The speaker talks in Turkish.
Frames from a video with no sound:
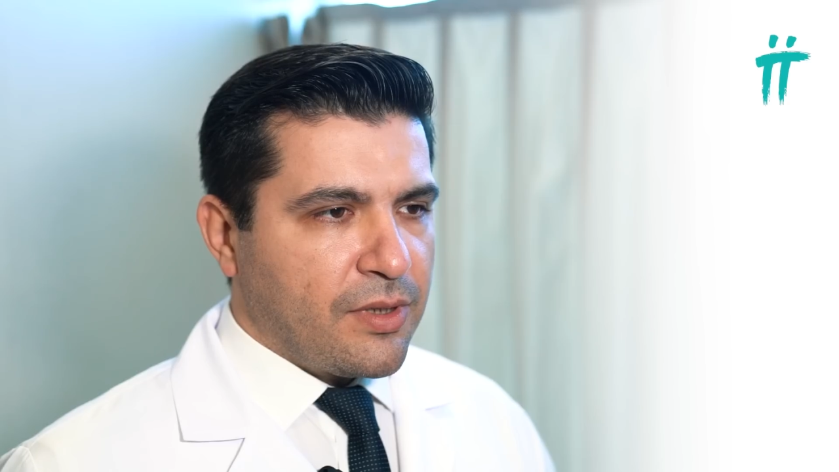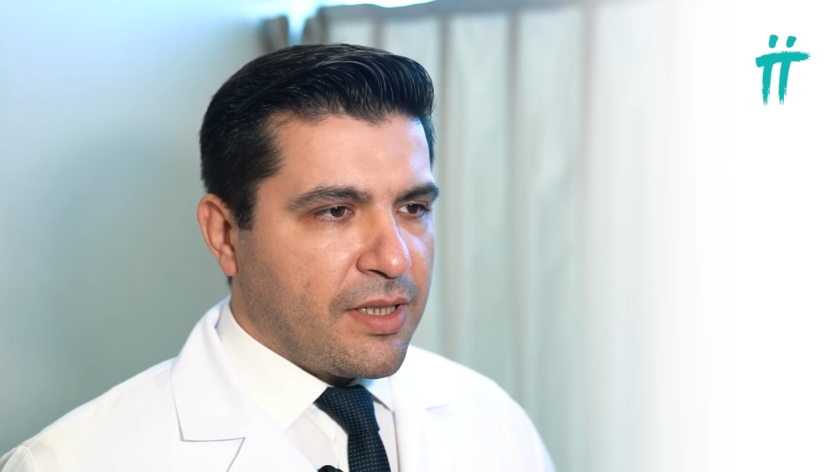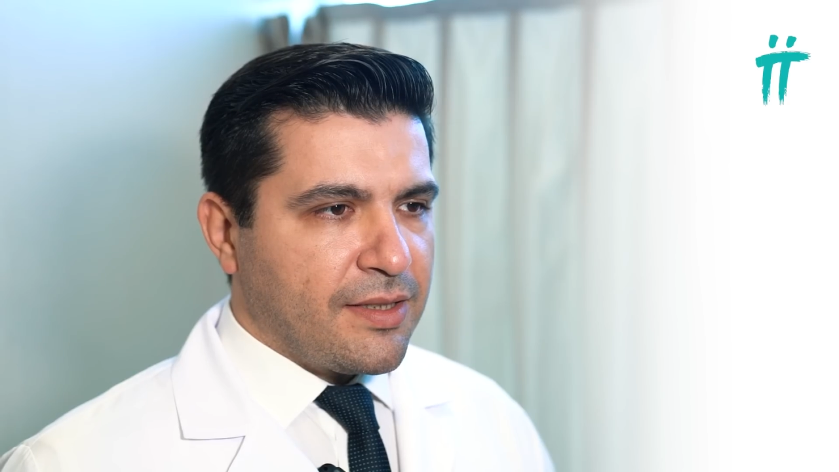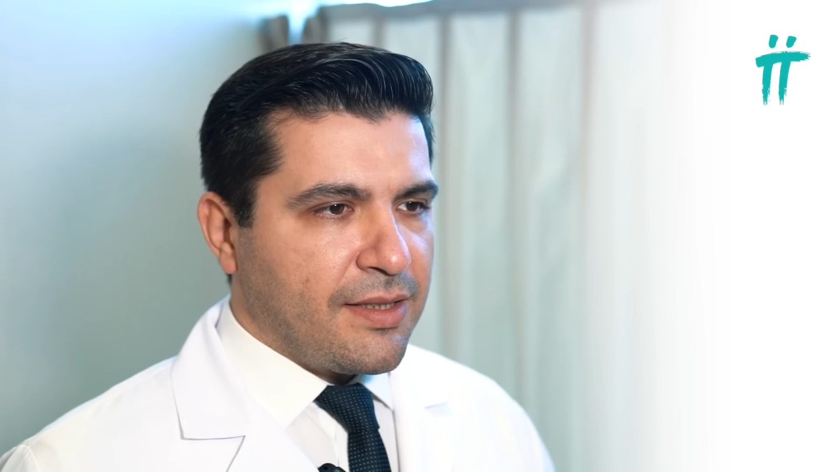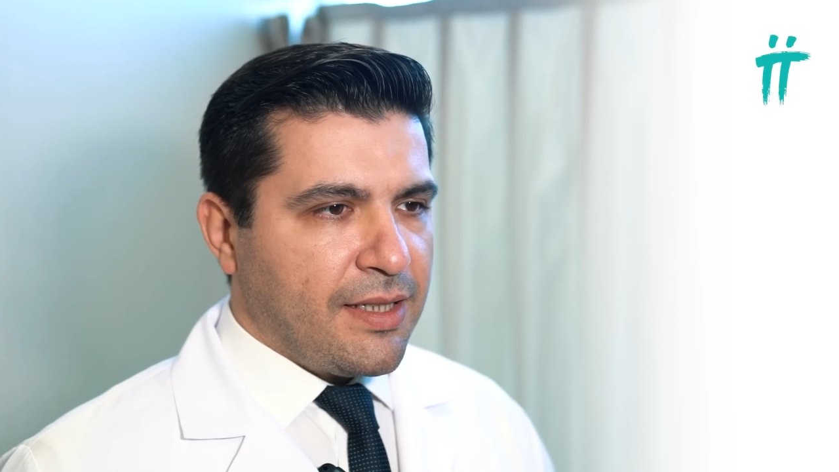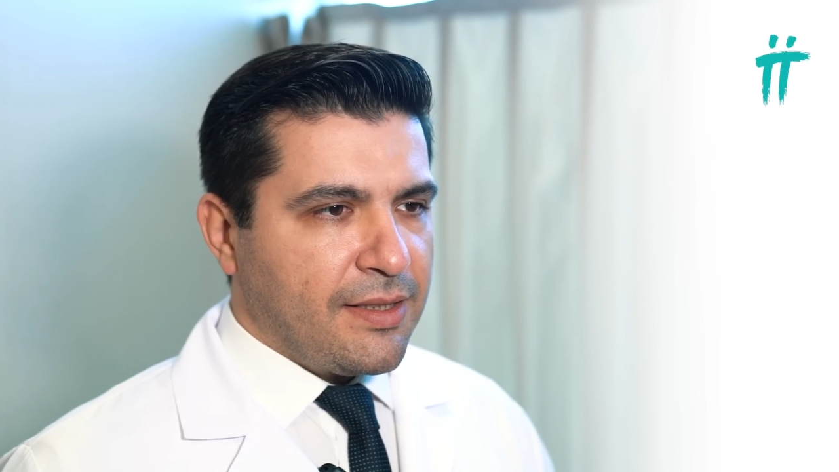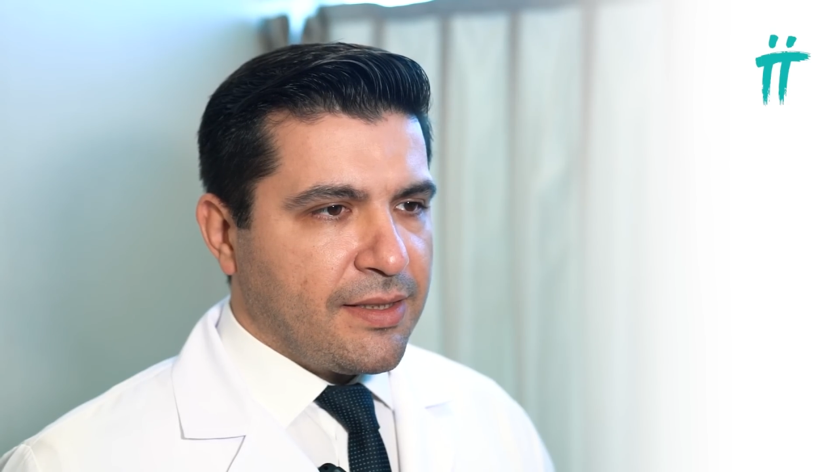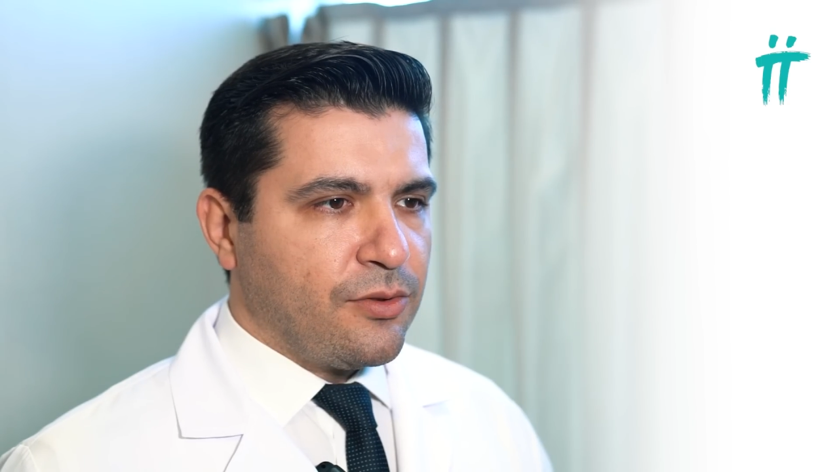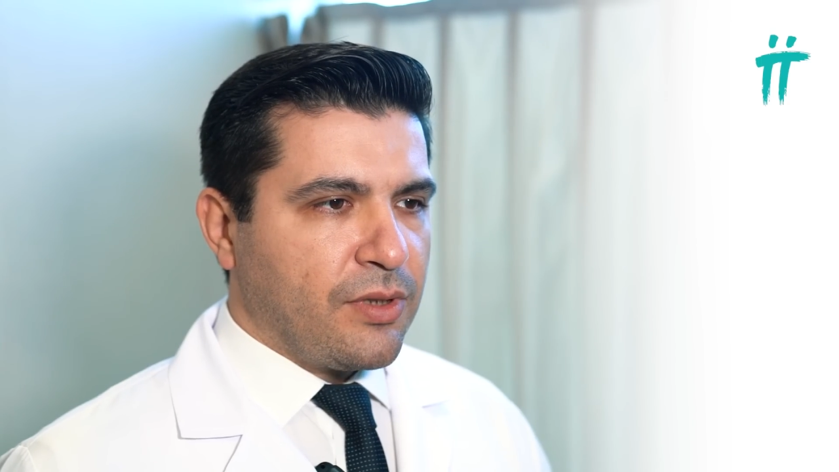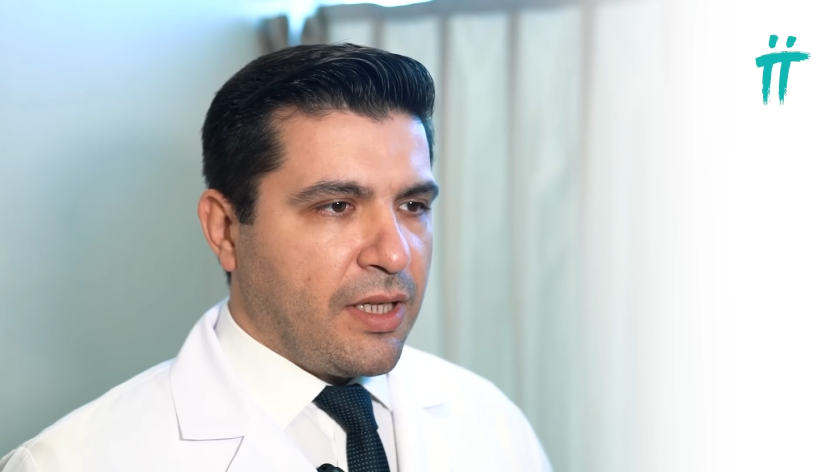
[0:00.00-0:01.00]
ülkesinden
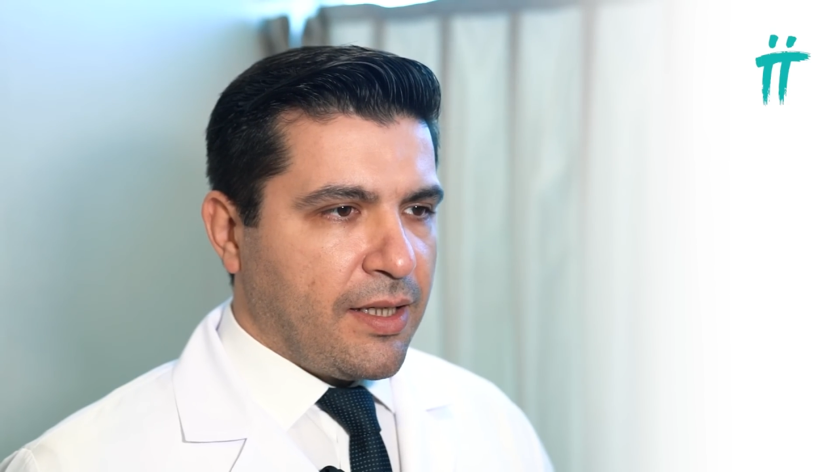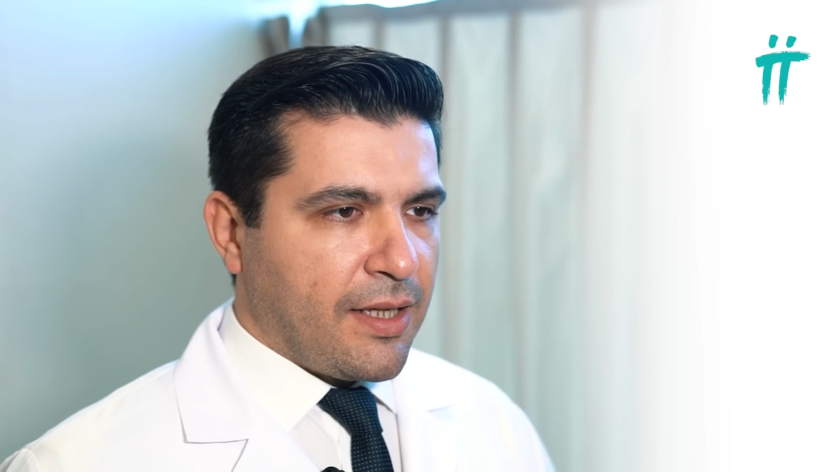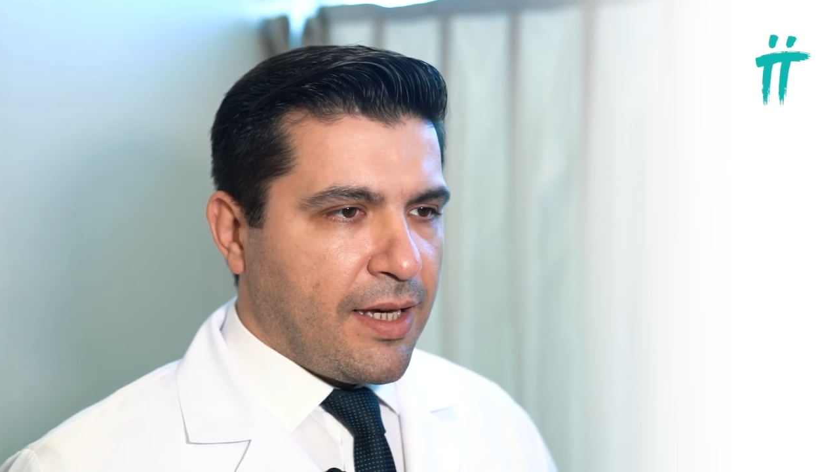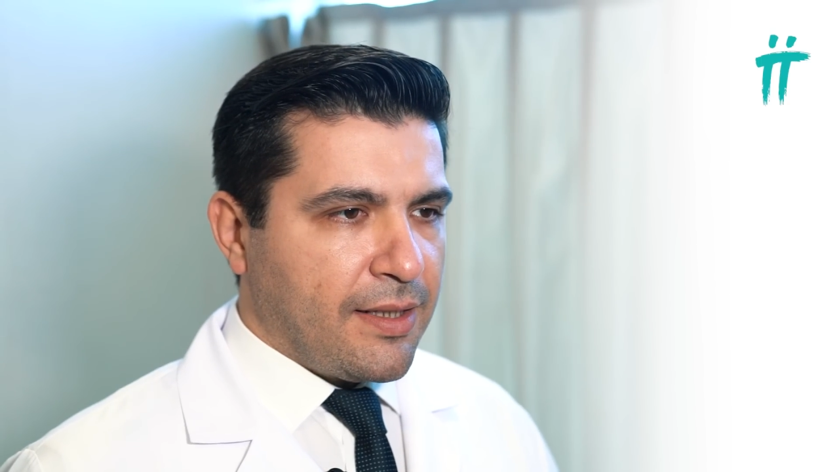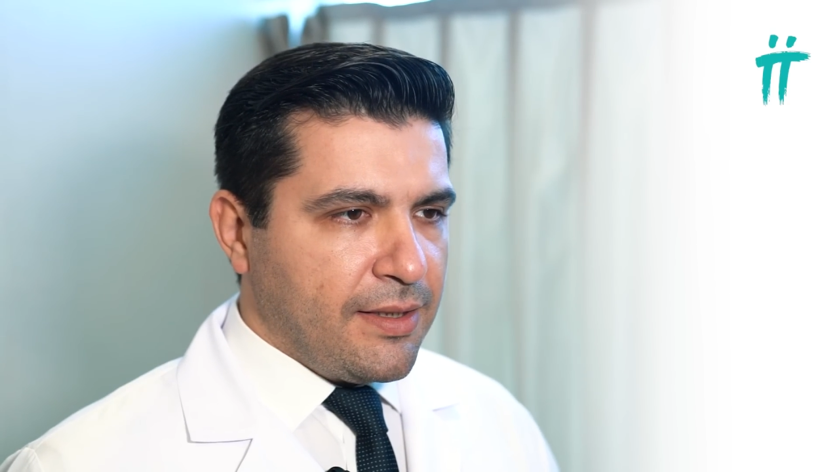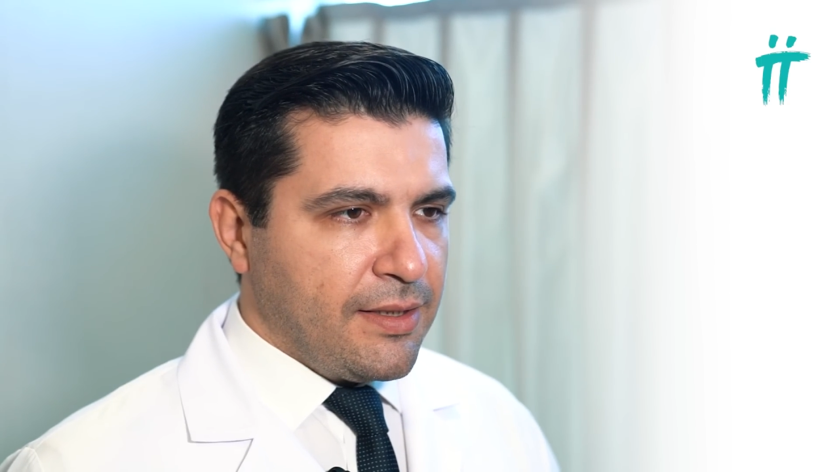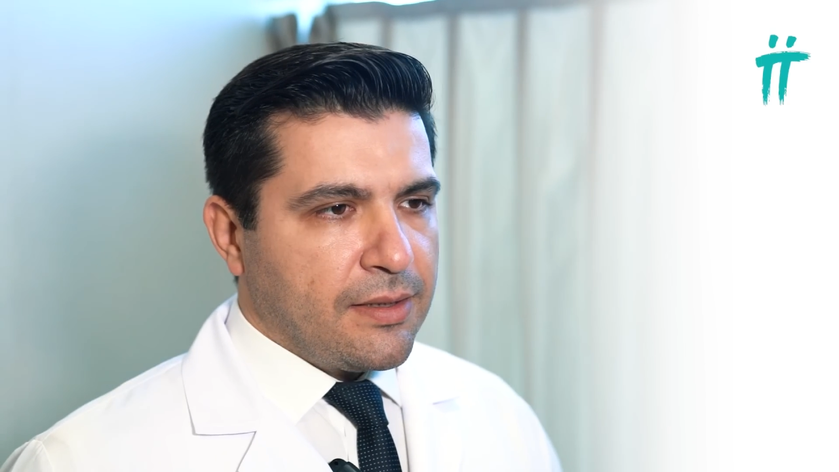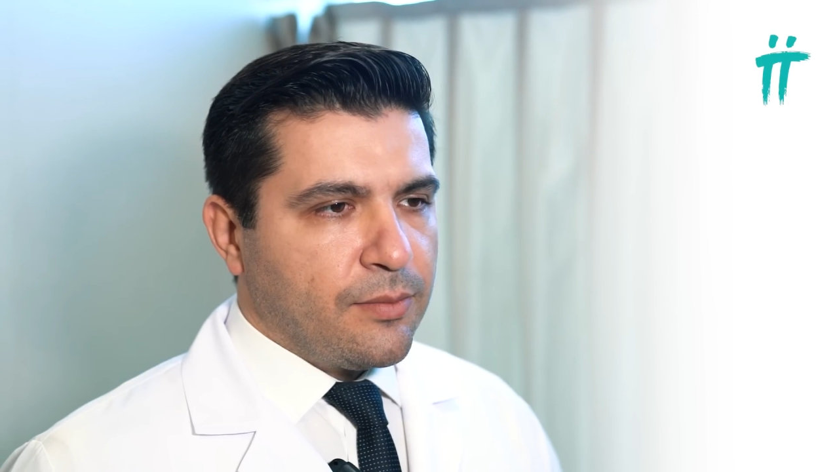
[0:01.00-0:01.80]
Türkiye'ye geldi.